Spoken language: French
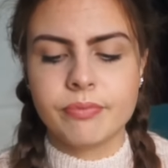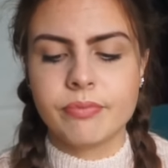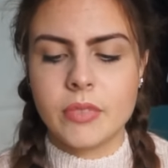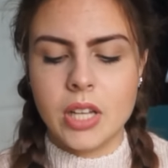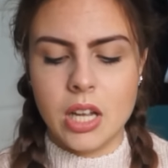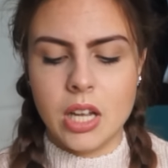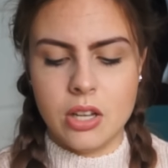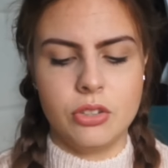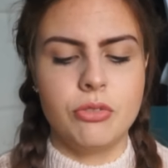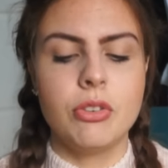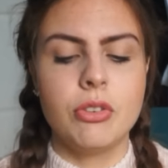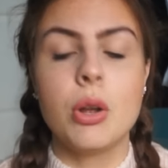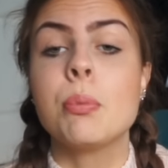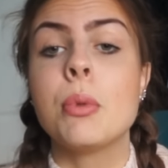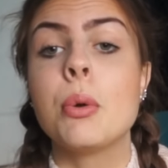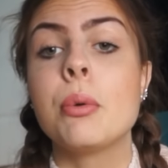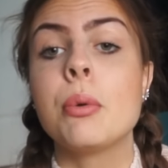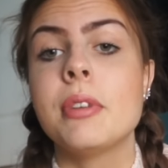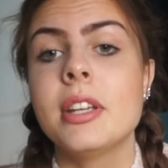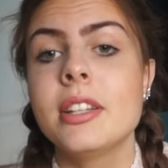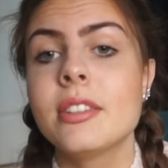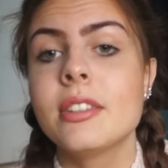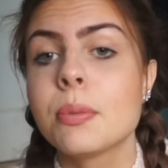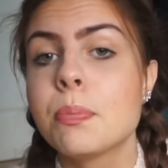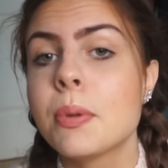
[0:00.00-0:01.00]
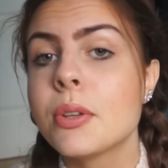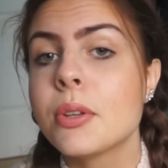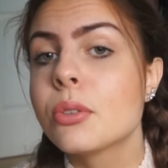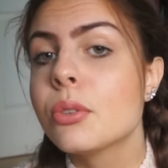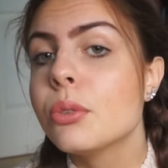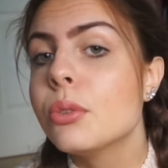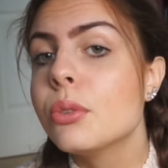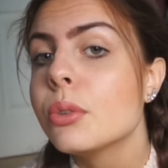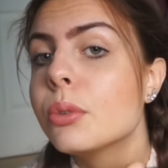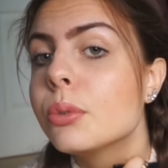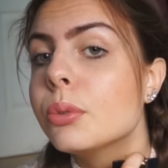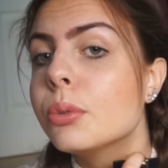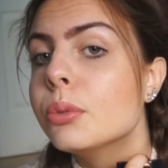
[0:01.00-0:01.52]
Alors je vais m'en mettre parce
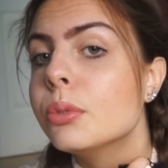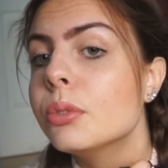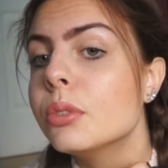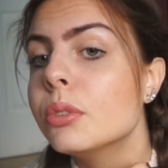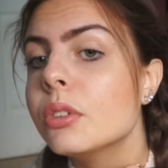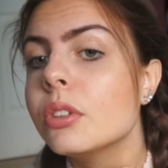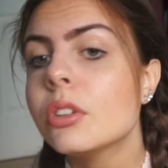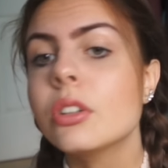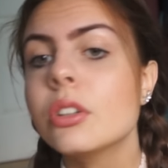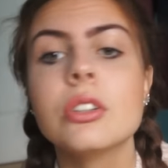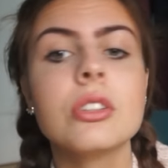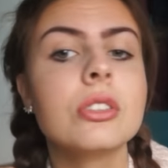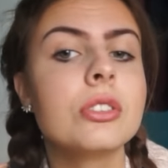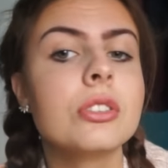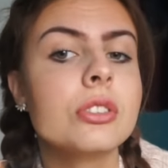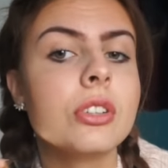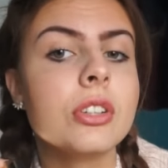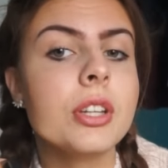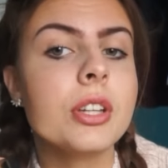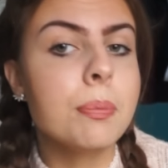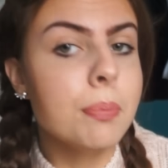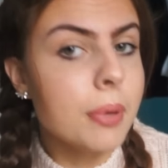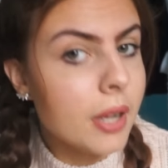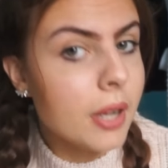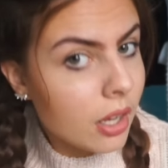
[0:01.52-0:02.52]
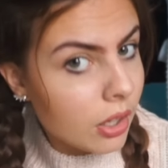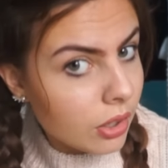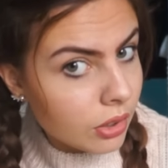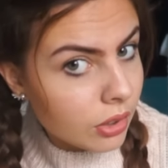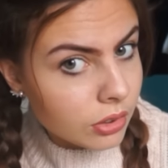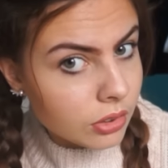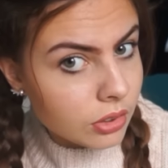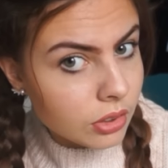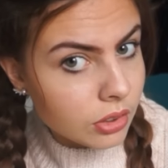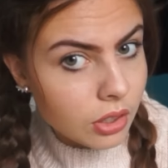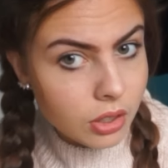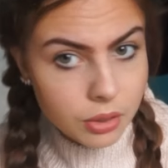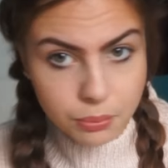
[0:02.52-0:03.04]
que du coup je n'ai pas
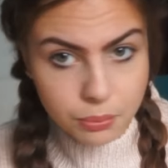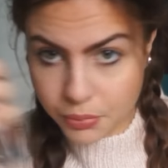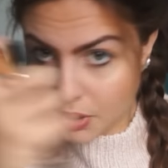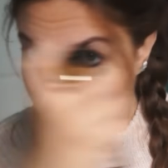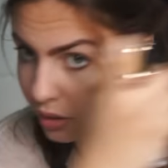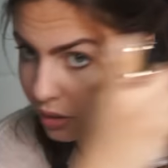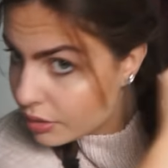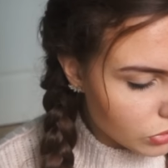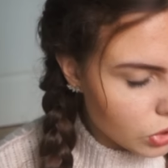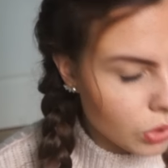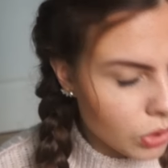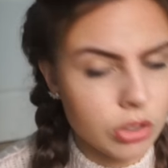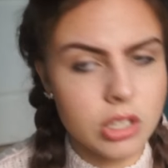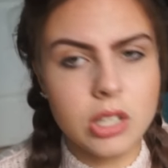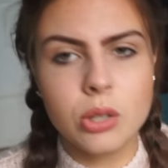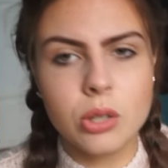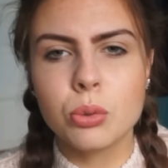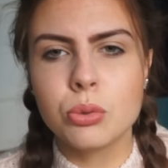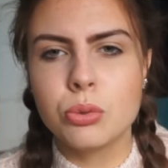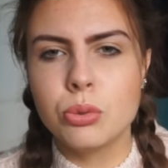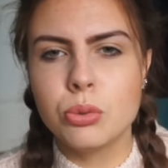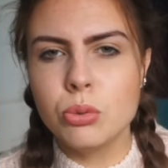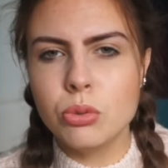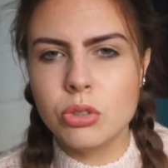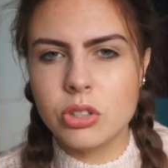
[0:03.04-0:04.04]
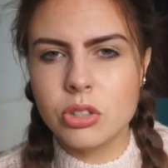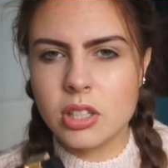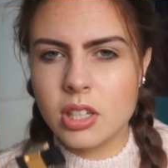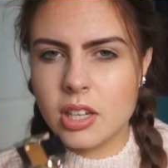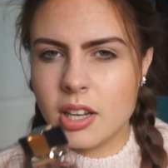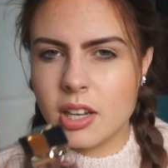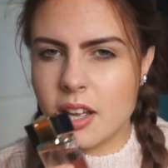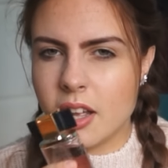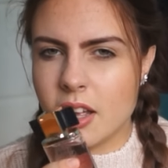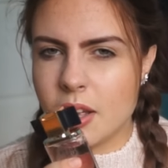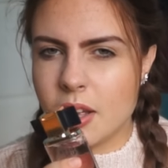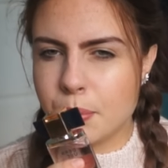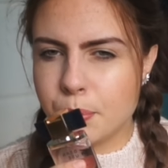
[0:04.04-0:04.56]
encore mis. Quand je l'ai reçu j'étais
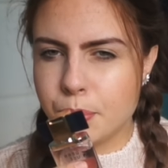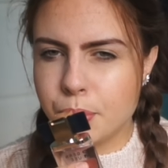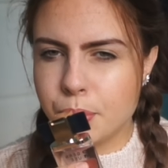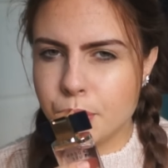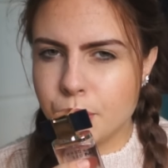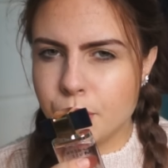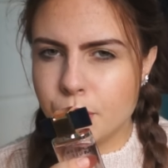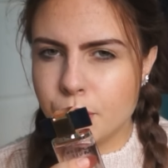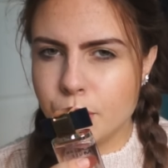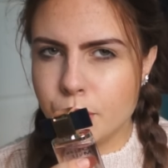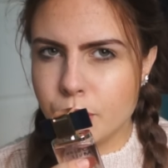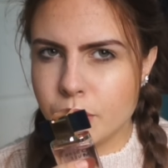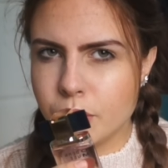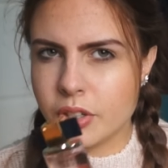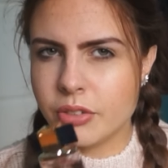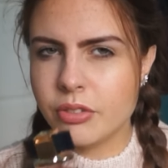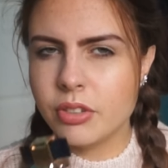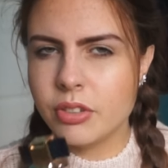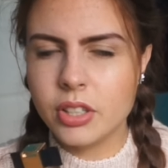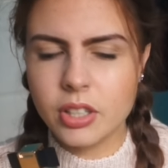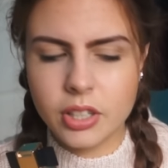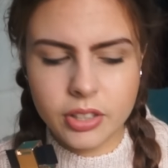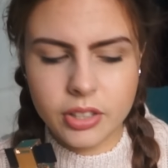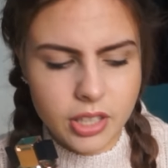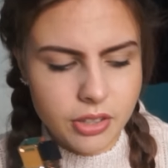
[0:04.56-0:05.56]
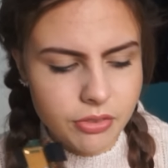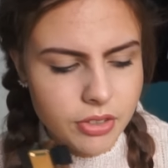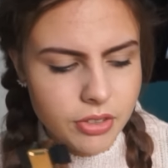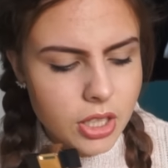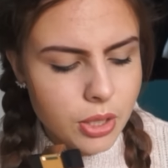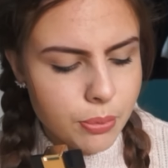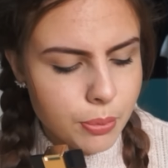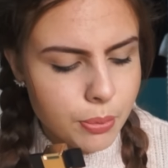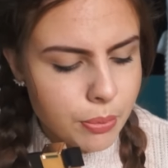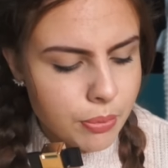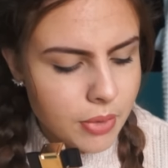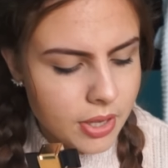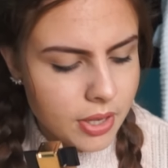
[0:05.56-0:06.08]
là un peu, j'avais un avis
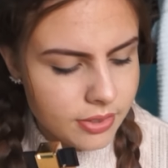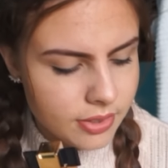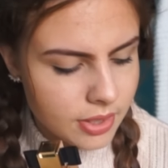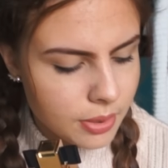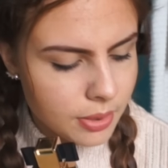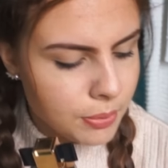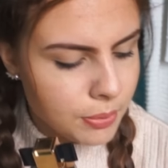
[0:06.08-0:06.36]
quand même assez